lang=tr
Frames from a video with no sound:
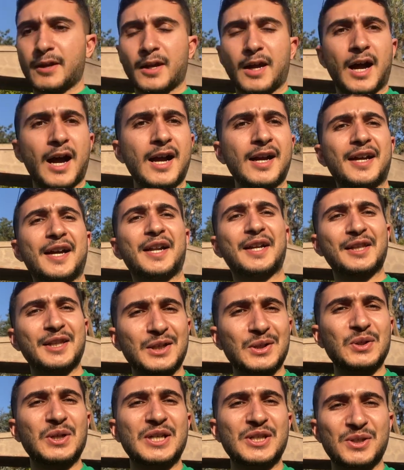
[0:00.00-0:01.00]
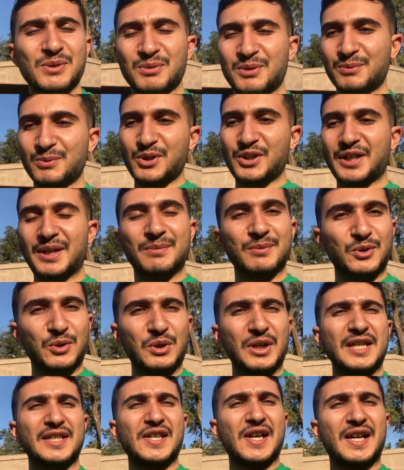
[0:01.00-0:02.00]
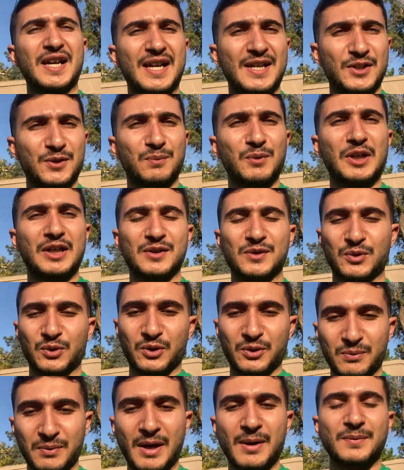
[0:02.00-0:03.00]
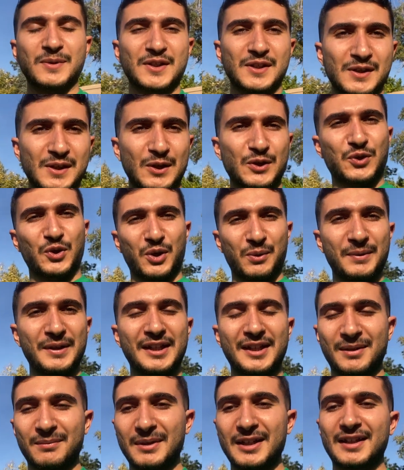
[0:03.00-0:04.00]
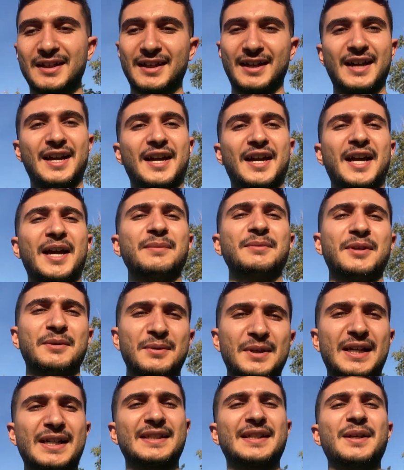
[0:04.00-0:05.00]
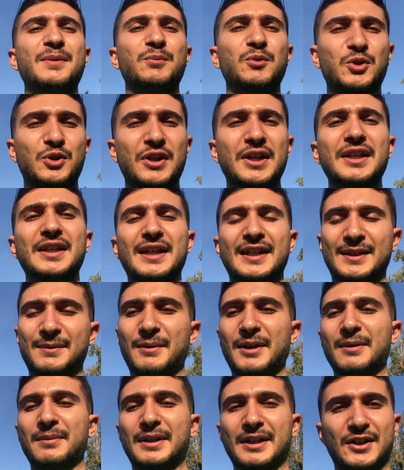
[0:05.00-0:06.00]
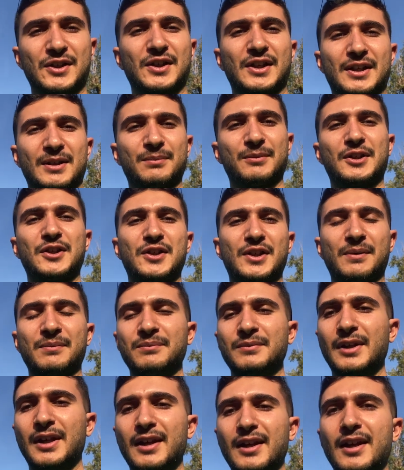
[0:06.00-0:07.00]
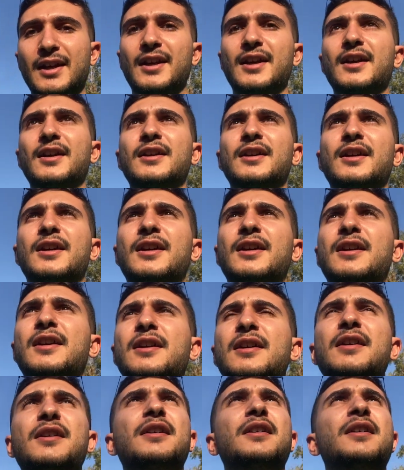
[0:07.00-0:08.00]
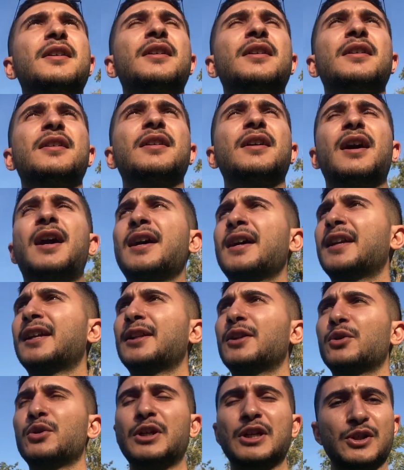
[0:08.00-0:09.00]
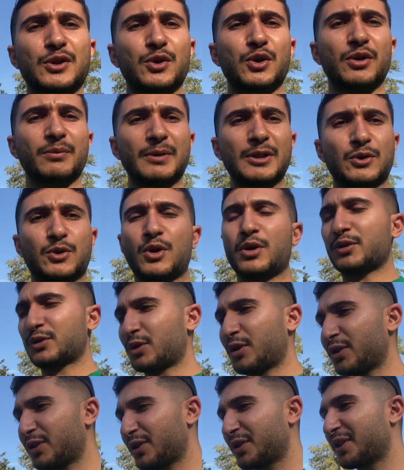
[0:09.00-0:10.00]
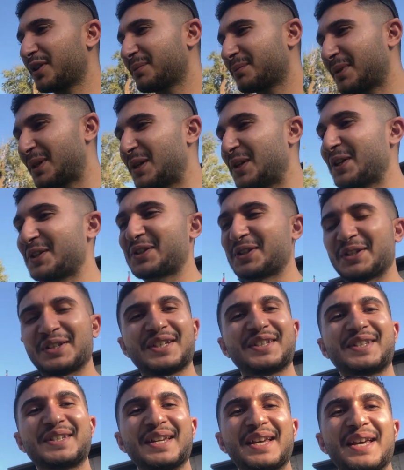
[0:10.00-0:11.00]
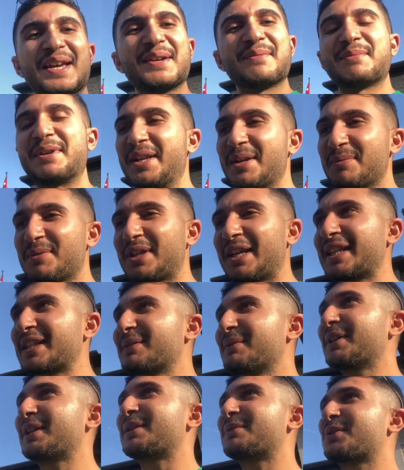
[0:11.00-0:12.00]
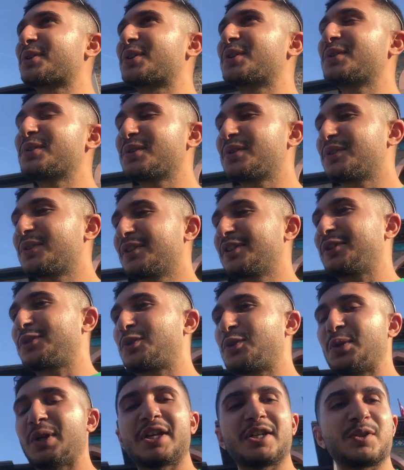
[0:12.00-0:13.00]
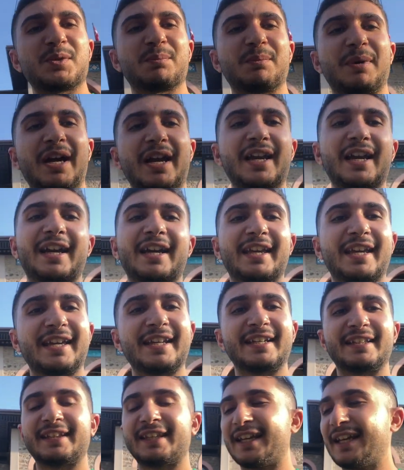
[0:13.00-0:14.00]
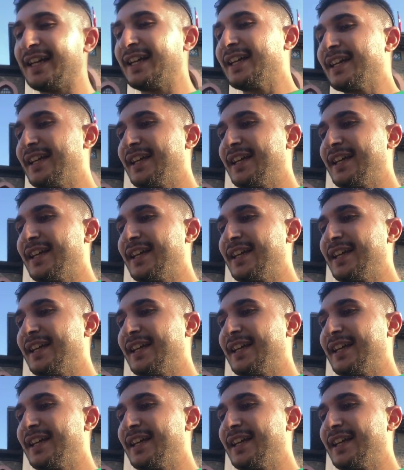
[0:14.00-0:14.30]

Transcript: Ankara'da güneşi bulmuşken bir güneşe karşı biraz durup hem sizinle sohbet etmek hem de birazdan müzeyi gezmeye başlayalım diyeceğim. Ee, Ankara'da güneşi görmek çok zor biliyorsunuz. Benim şansıma da bugün e, güneş bayağı yerinde.